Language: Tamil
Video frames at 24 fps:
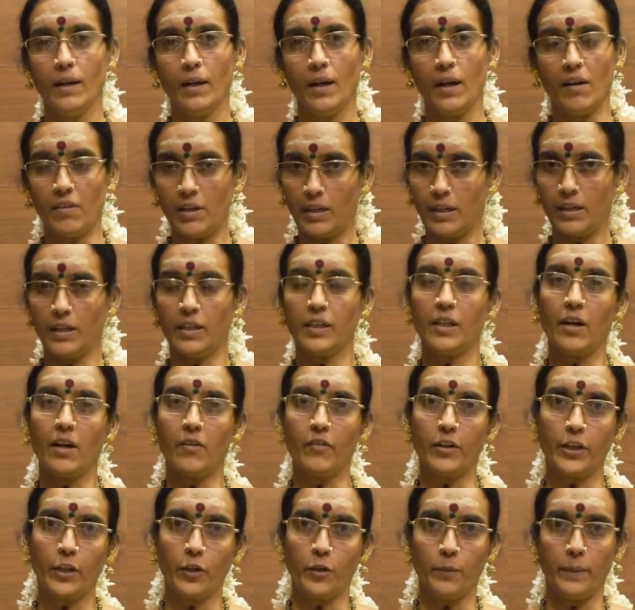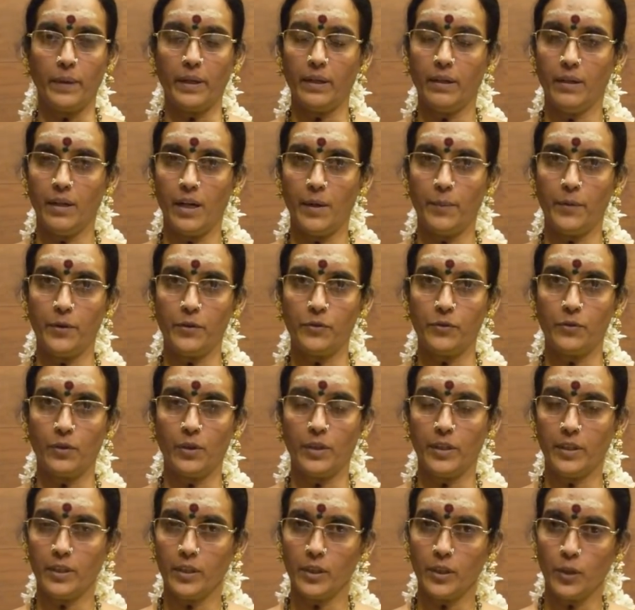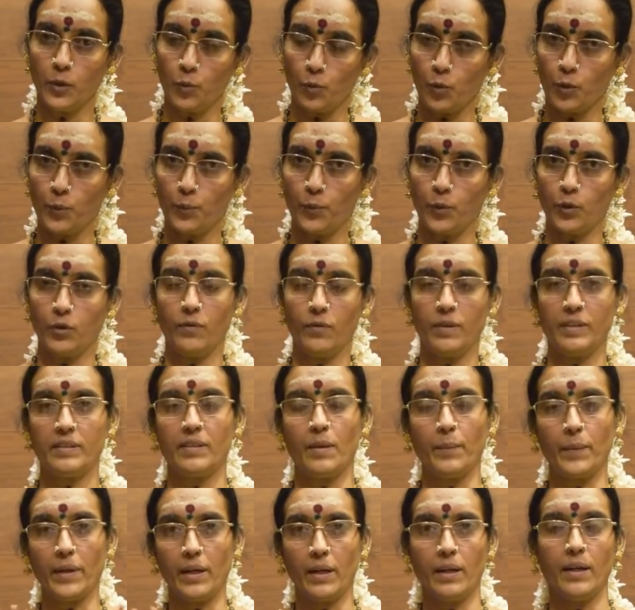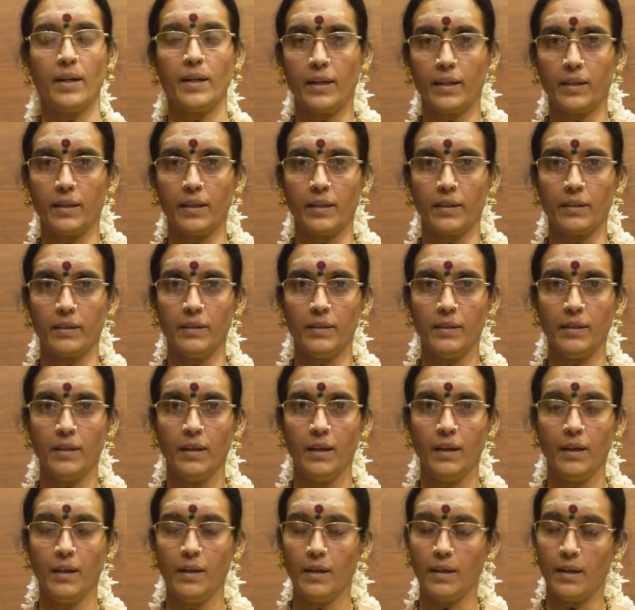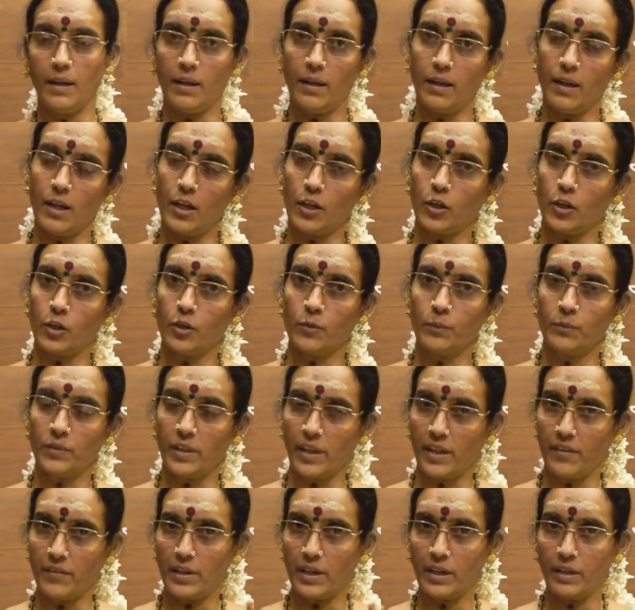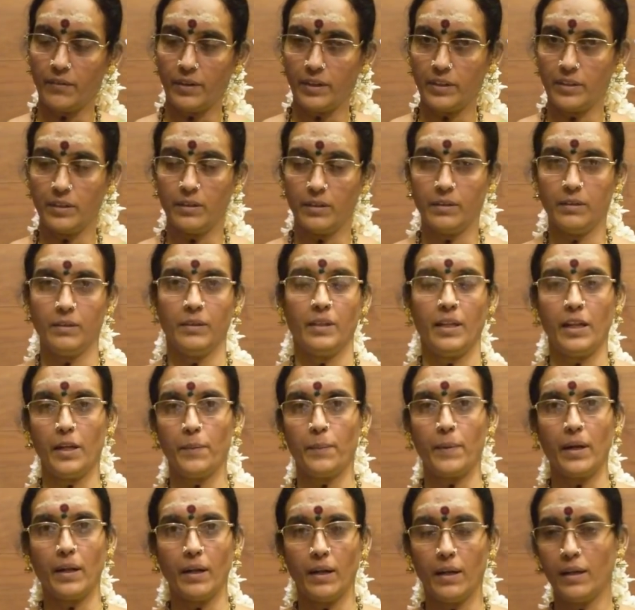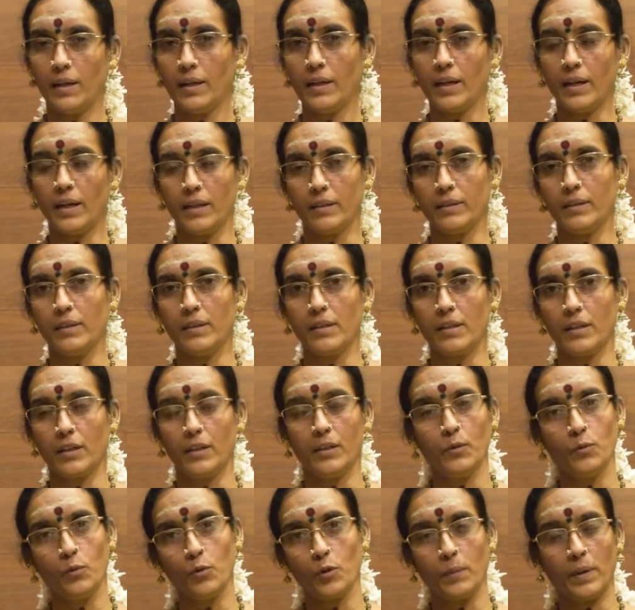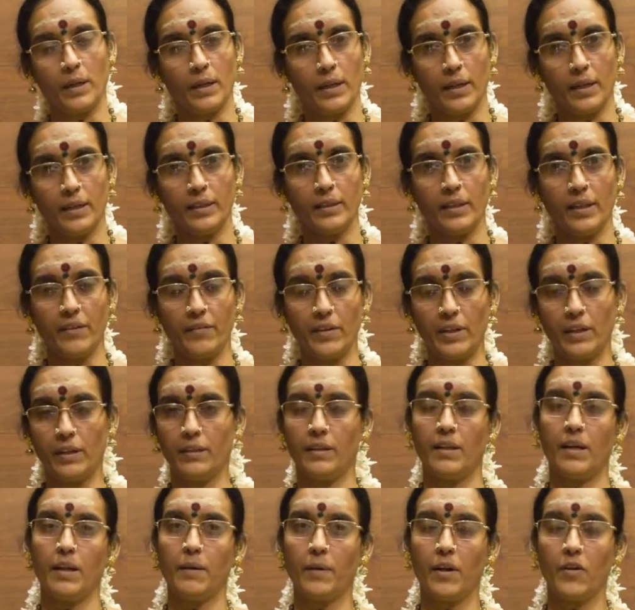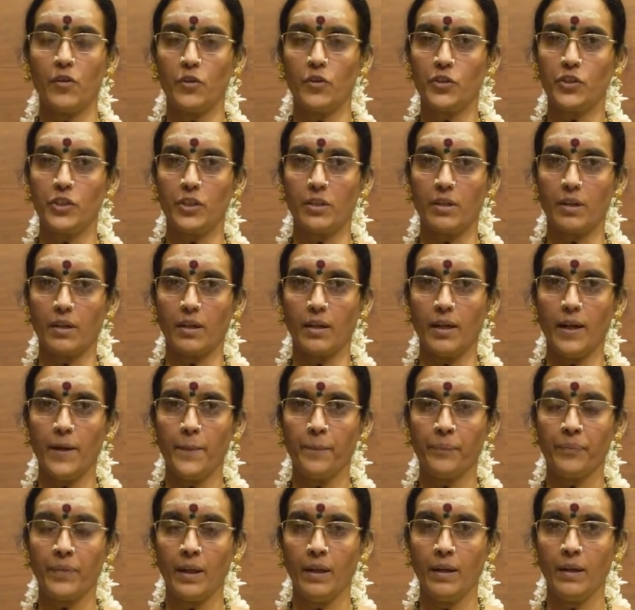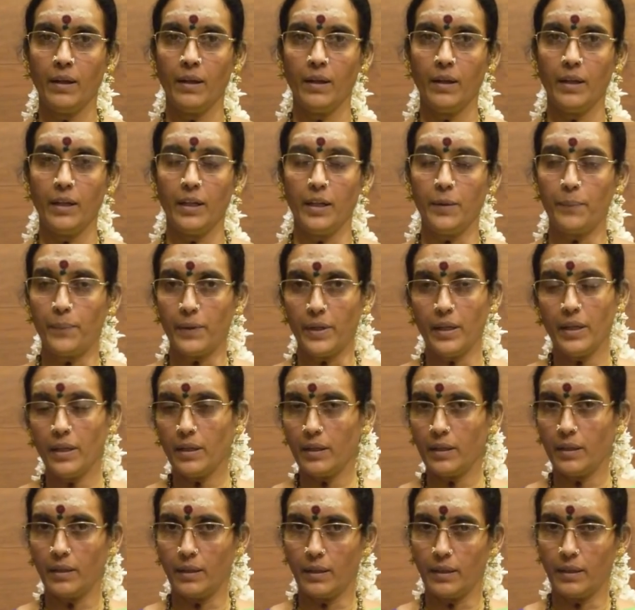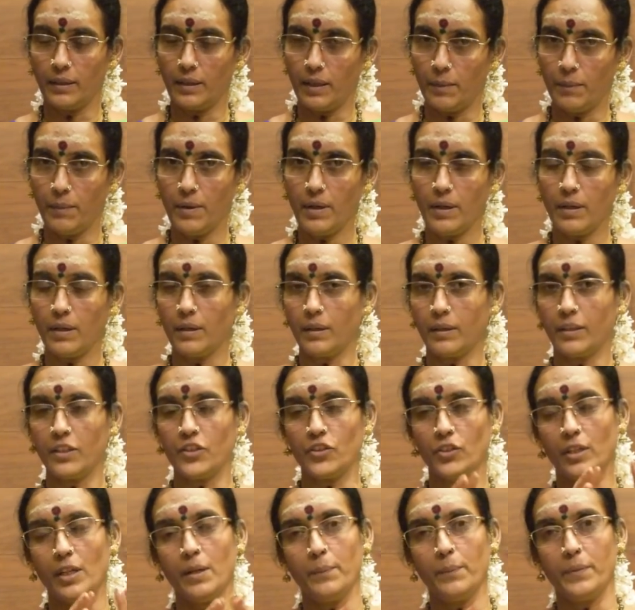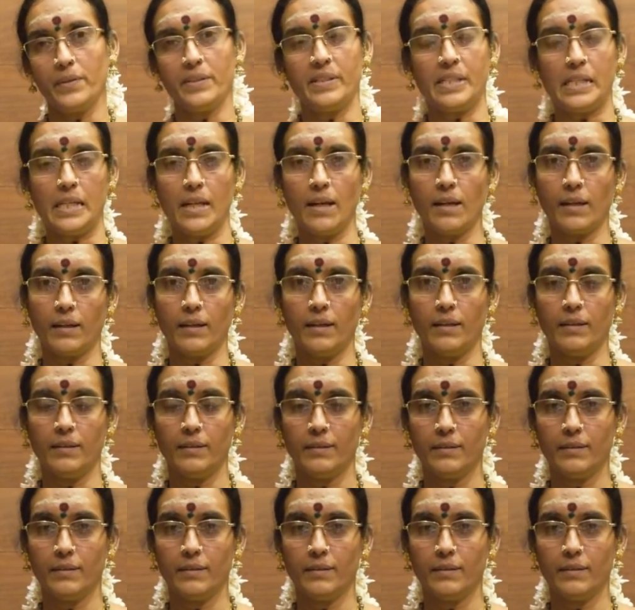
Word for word: அவளெல்லாம் கவனிக்கணுமே அப்படின்னு சொல்லிட்டு ஊர் பொதுவாக சமையல்லாம் நடக்கிறது எல்லாருக்கும் தேவையான வே ஏற்பாடுகள்லாம் நடந்துகிட்ருக்கு ஊர் மக்கள்லாம் தேவையானதெல்லாம் கவனிச்சுட்டு இருக்கா இப்படி அந்த அம்மா கிச்சனில் பிஸியாக இருக்கா